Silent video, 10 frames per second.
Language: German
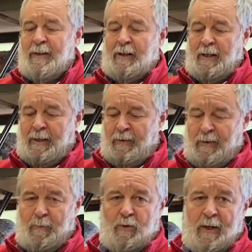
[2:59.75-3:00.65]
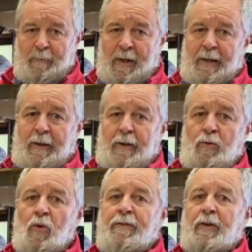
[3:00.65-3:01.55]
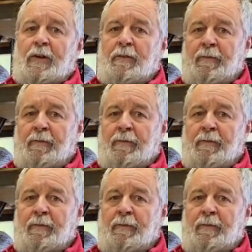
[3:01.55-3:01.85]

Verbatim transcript: Die Kleidersammlung lebt eigentlich nur von der